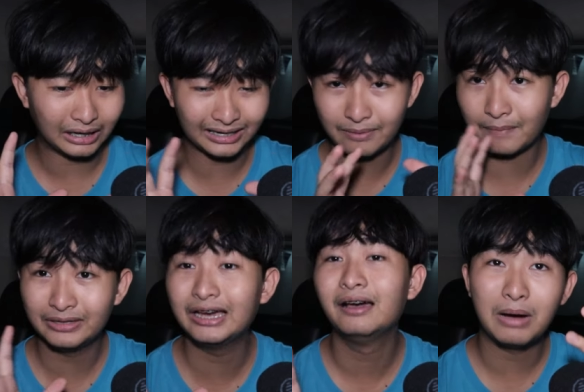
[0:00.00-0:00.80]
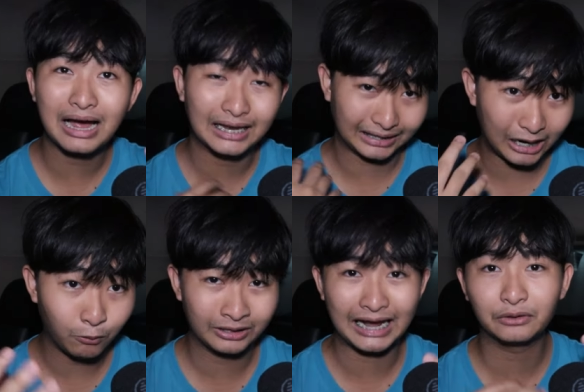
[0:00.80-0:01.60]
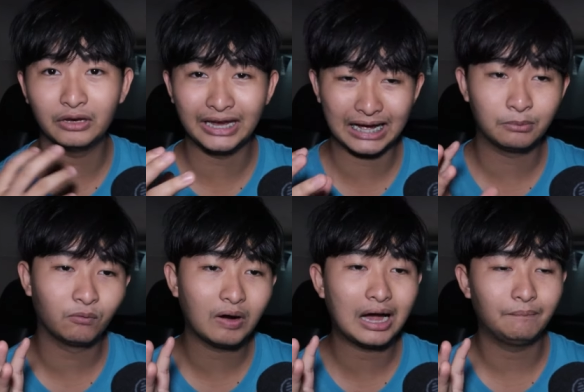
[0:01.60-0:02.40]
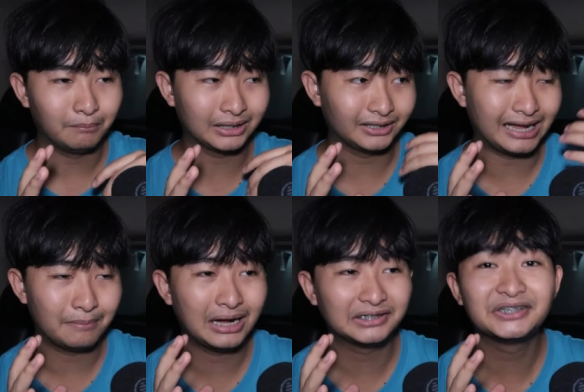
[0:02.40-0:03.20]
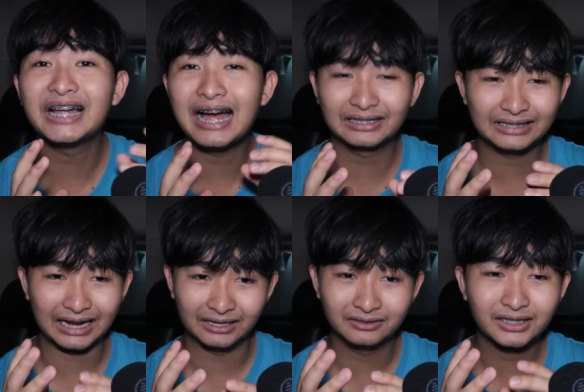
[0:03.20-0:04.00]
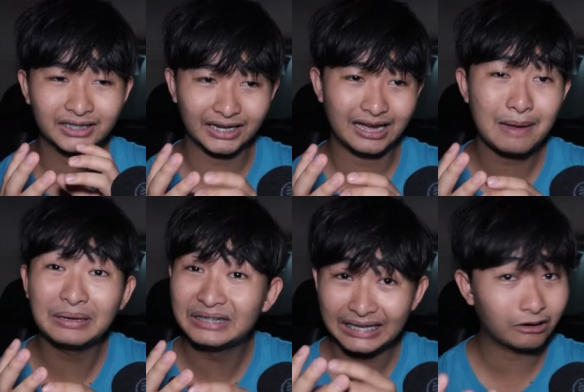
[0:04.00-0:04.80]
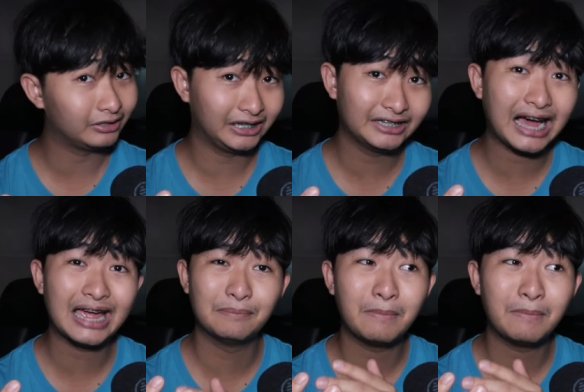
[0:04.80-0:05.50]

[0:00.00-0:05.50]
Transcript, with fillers: อะไรแบบนี้มาขัดเกลาผลงานตัวเองอะ่ะผมว่ามันจะสามารถสร้างหนังเรื่องนี้ให้มันดีกว่านี้ได้